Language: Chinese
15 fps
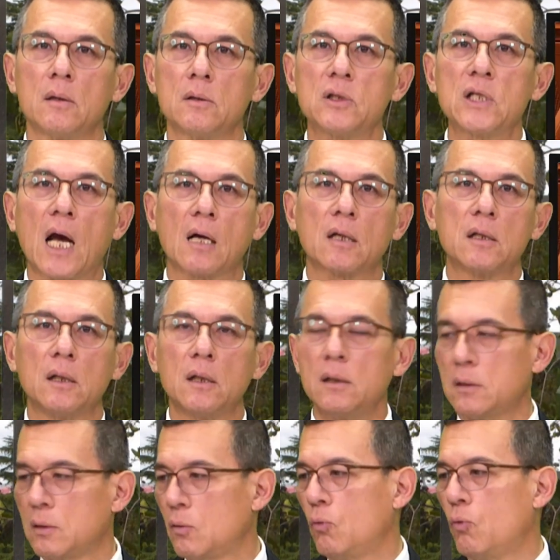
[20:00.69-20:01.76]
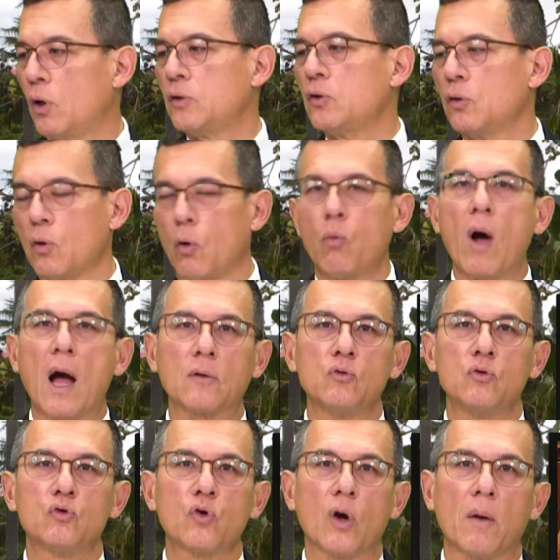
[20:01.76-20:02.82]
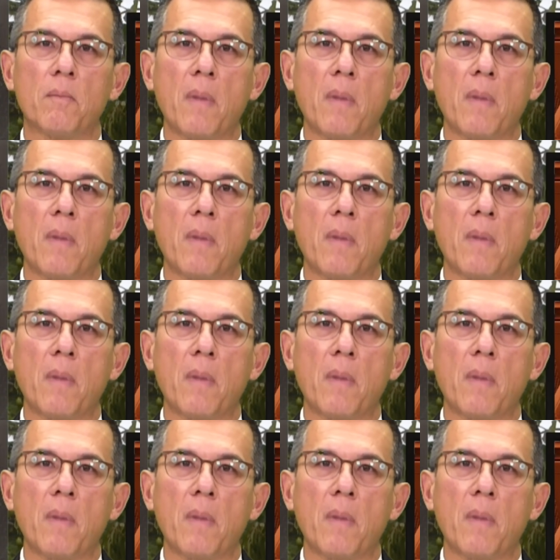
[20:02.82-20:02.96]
价格我就有话语权